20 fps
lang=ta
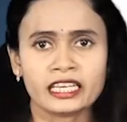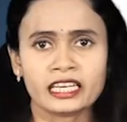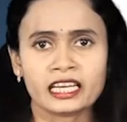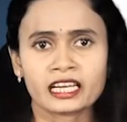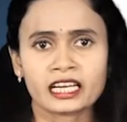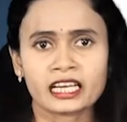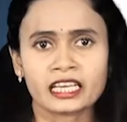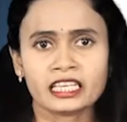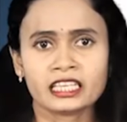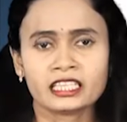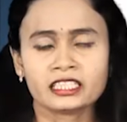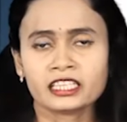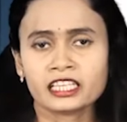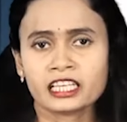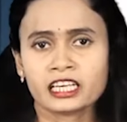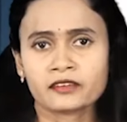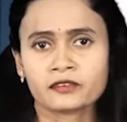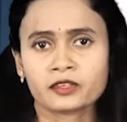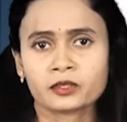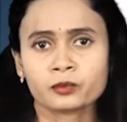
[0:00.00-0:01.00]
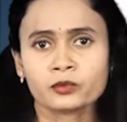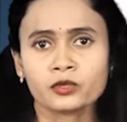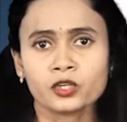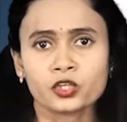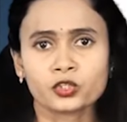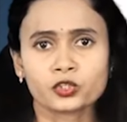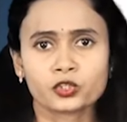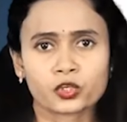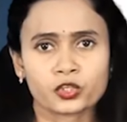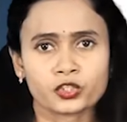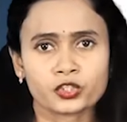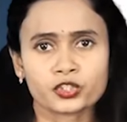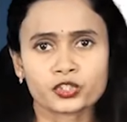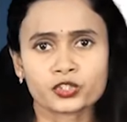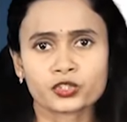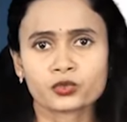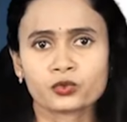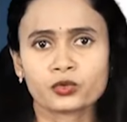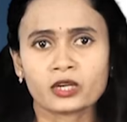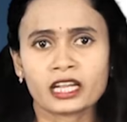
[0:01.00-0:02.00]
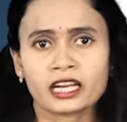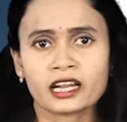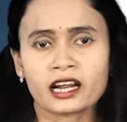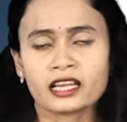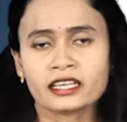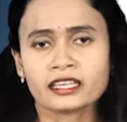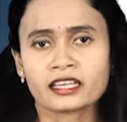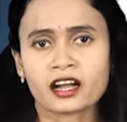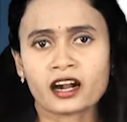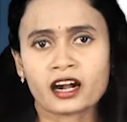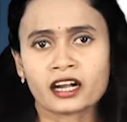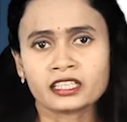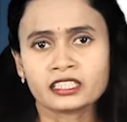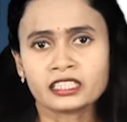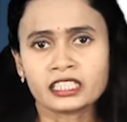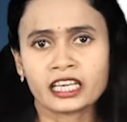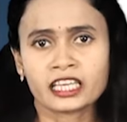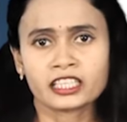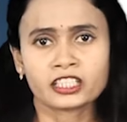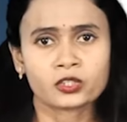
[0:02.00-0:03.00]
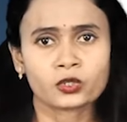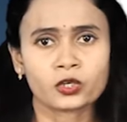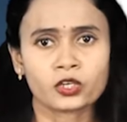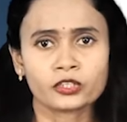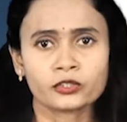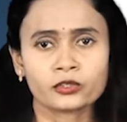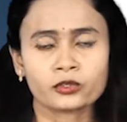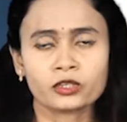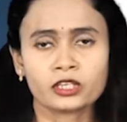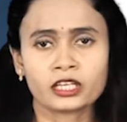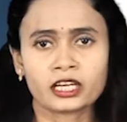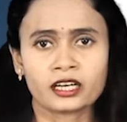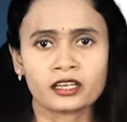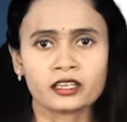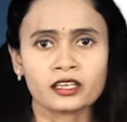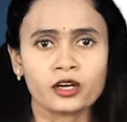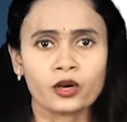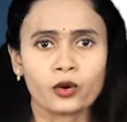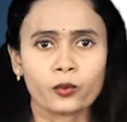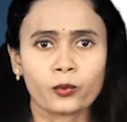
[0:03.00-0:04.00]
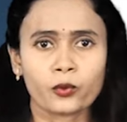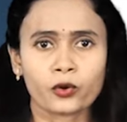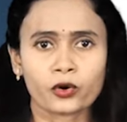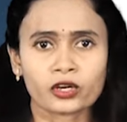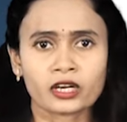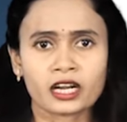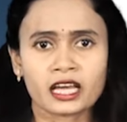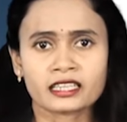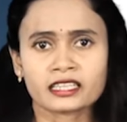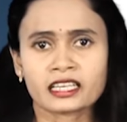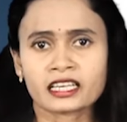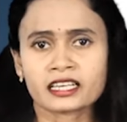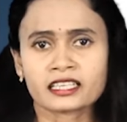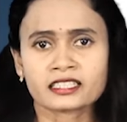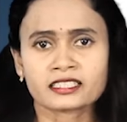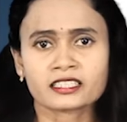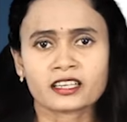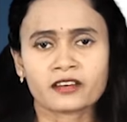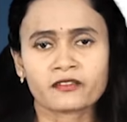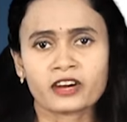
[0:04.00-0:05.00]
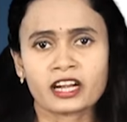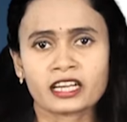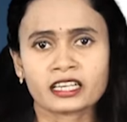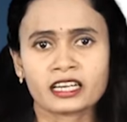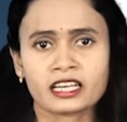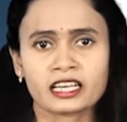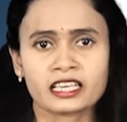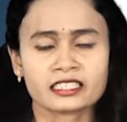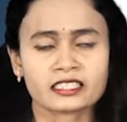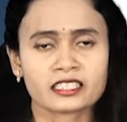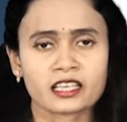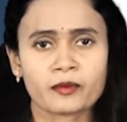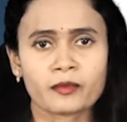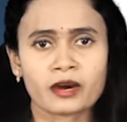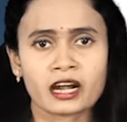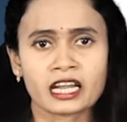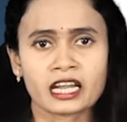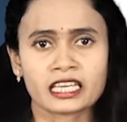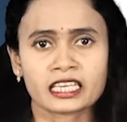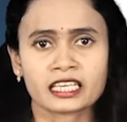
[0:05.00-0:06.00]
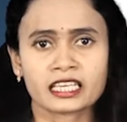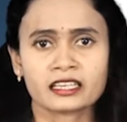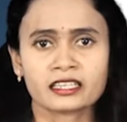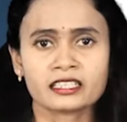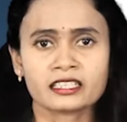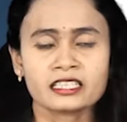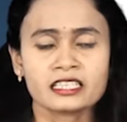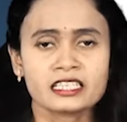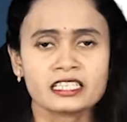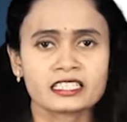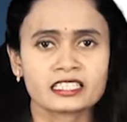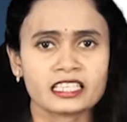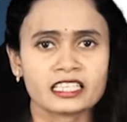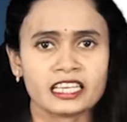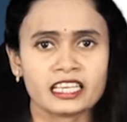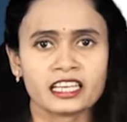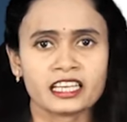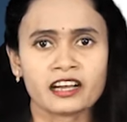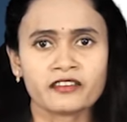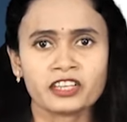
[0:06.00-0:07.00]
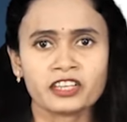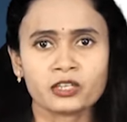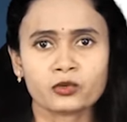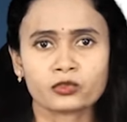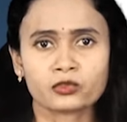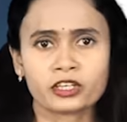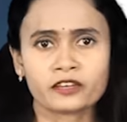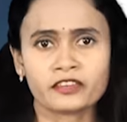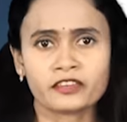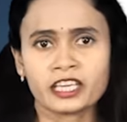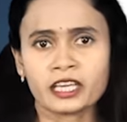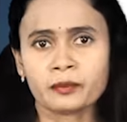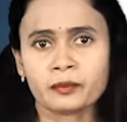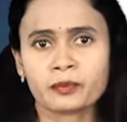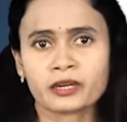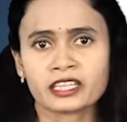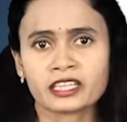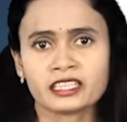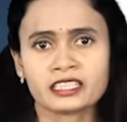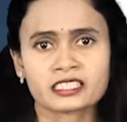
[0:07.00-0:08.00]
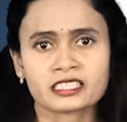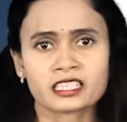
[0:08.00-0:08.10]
இலங்கையில் நிலவும் தொற்று சூழலால் நாடு எதிர்கொண்டுள்ள பொருளாதார சவால்களை சமாளிக்க சீனாவின் உதவியை பிரதி